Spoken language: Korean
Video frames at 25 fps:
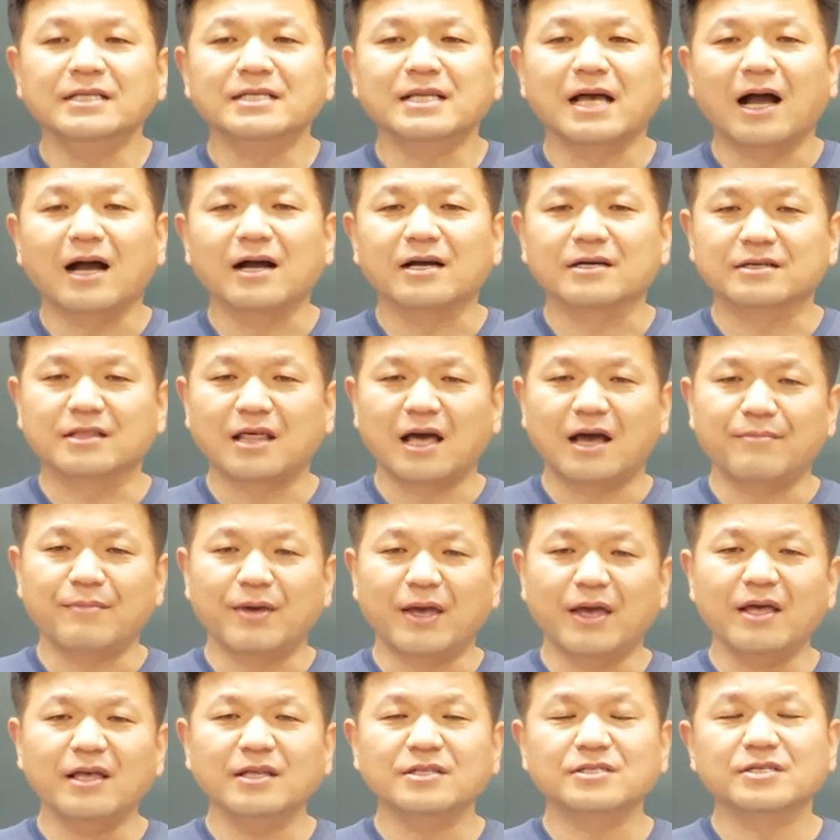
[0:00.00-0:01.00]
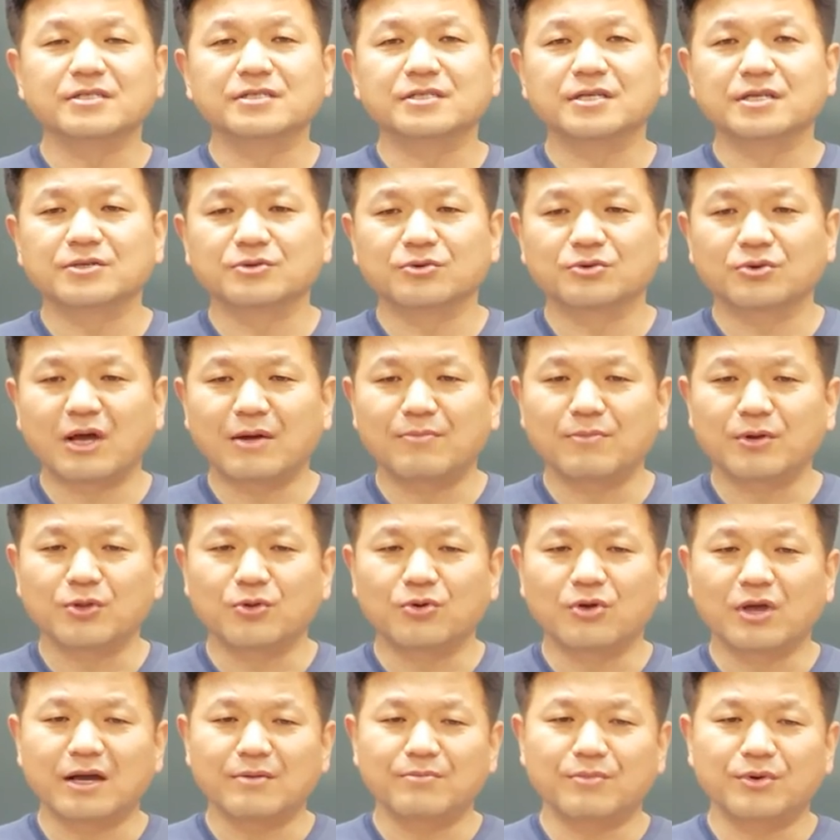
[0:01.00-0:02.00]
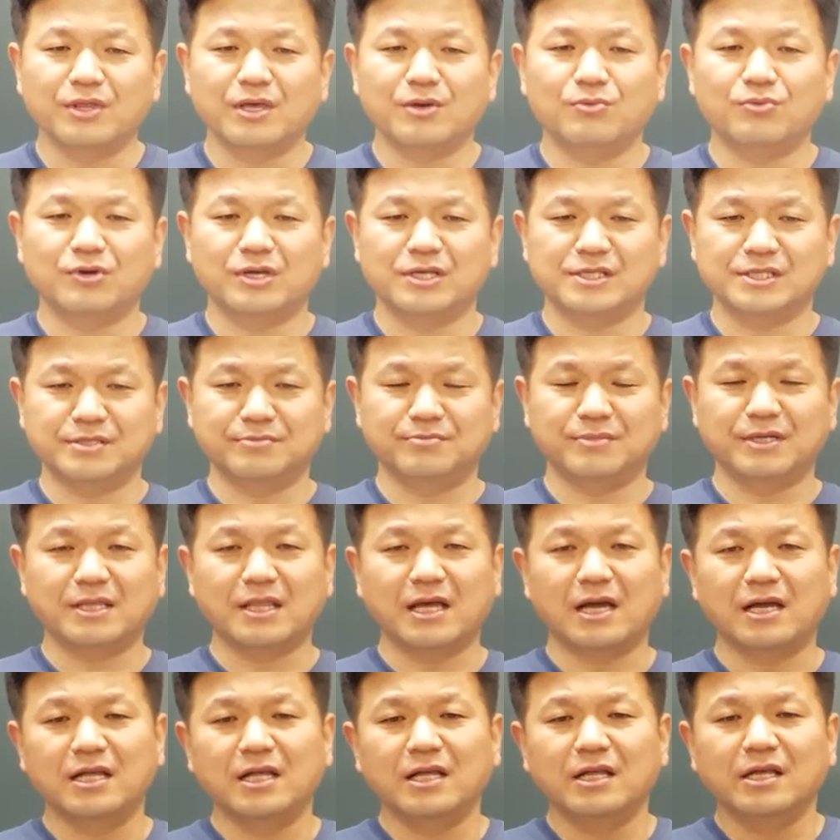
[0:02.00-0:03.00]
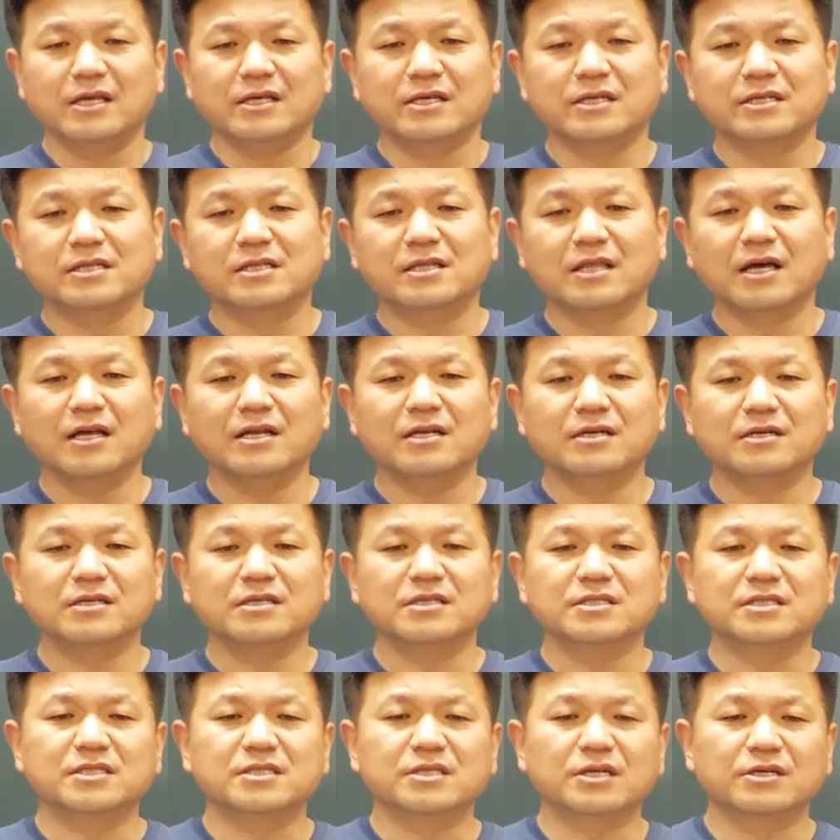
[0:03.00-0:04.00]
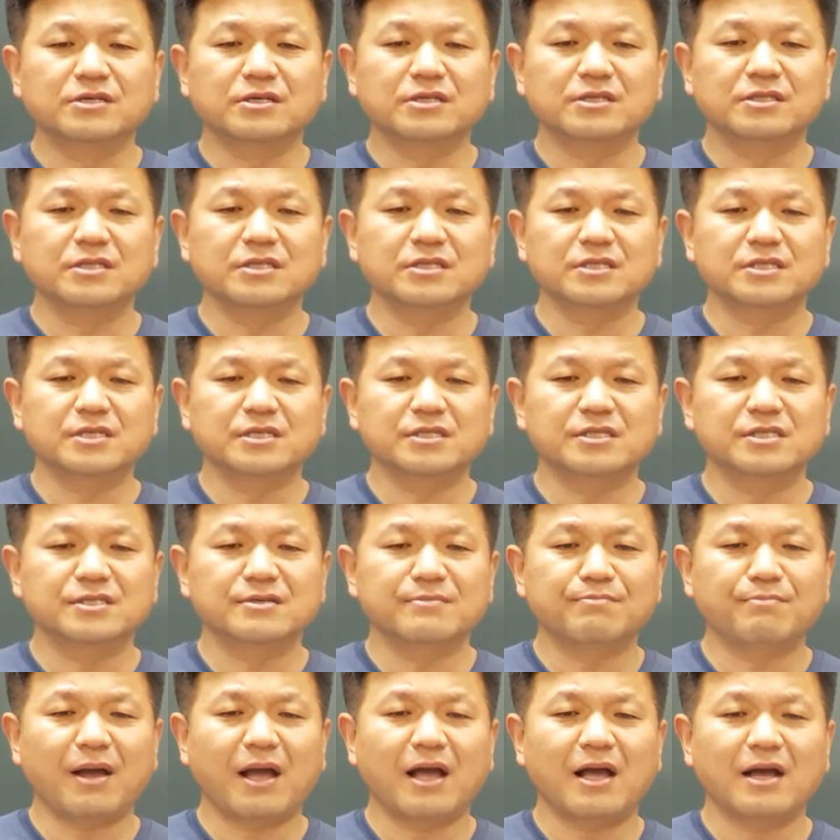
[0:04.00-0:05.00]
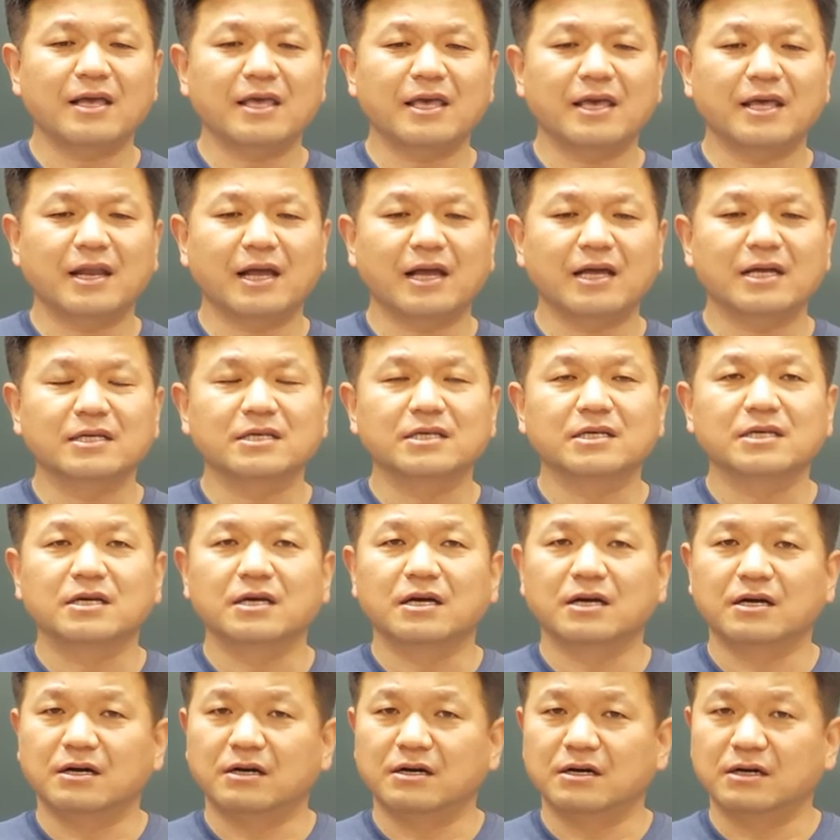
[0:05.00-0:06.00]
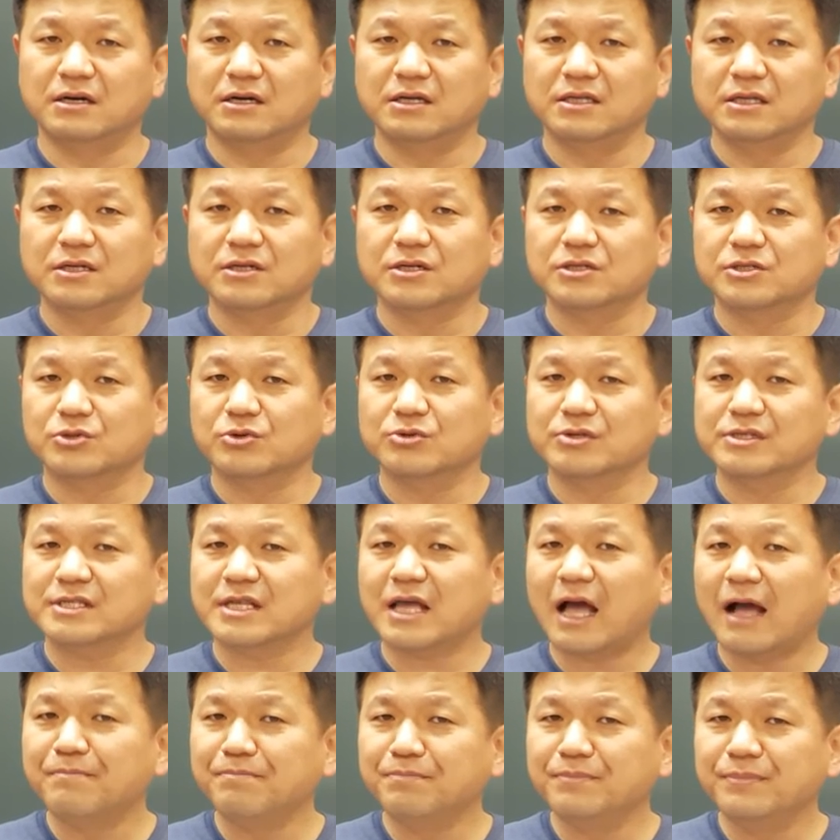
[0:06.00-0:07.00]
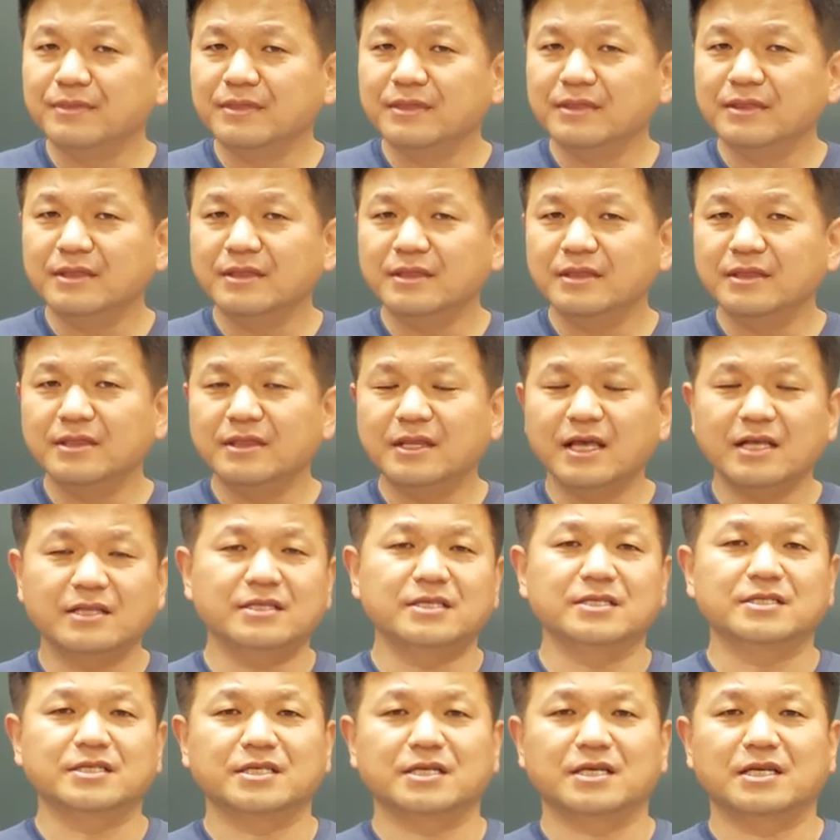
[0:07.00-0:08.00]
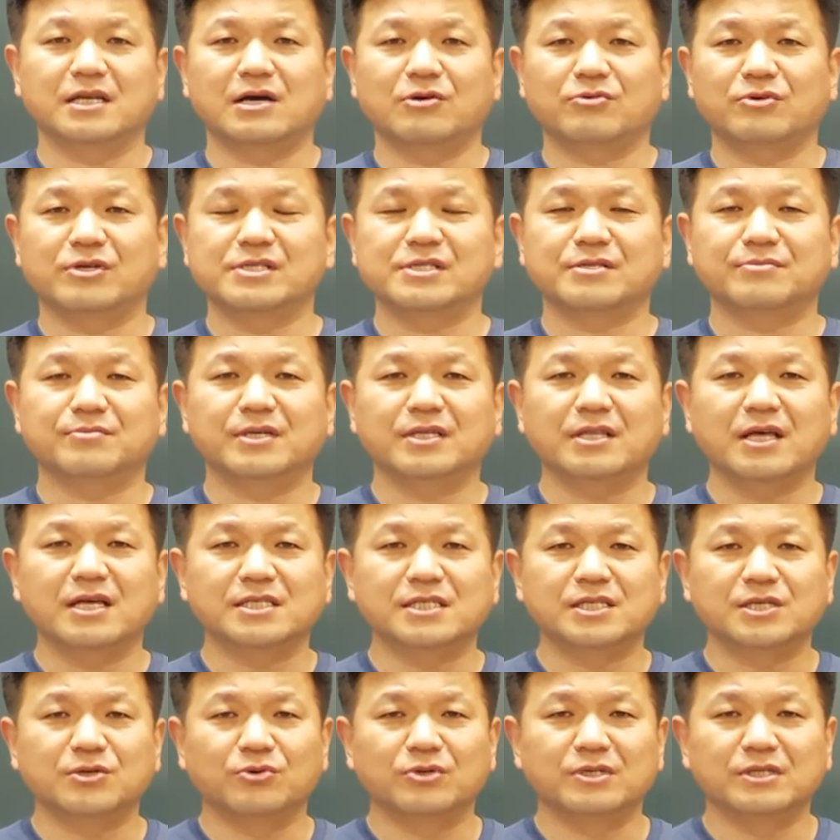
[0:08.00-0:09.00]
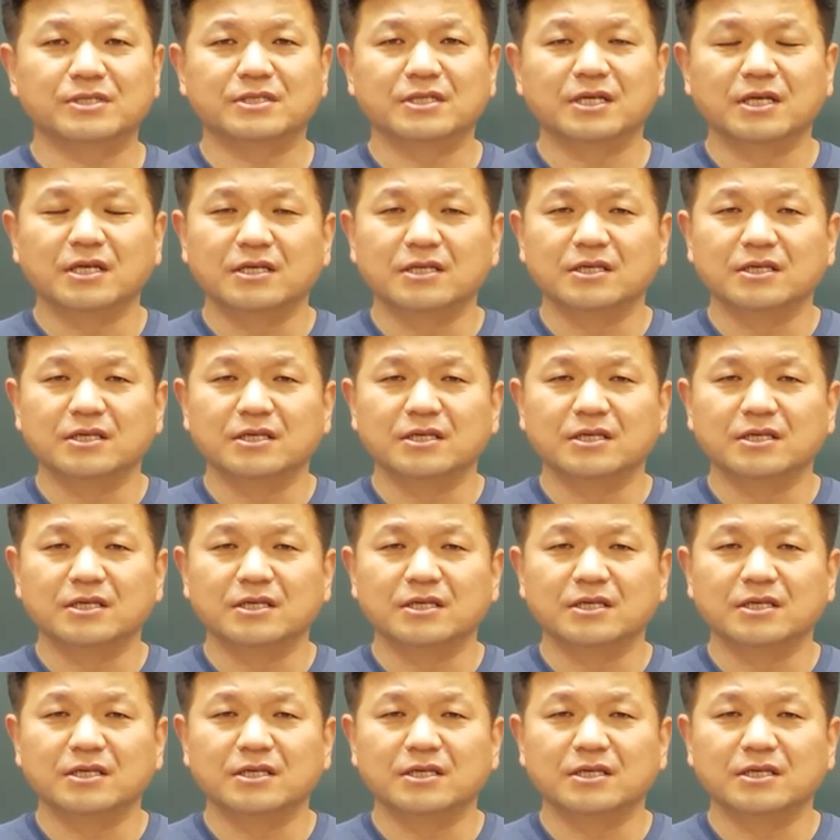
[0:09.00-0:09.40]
자, 그 다음에 전체적으로 한번 요약 한번 해보겠습니다. 일단은 전형 특징을 좀 파악해라. 어, 그렇죠. 3대 특징이라고 했습니다. 지원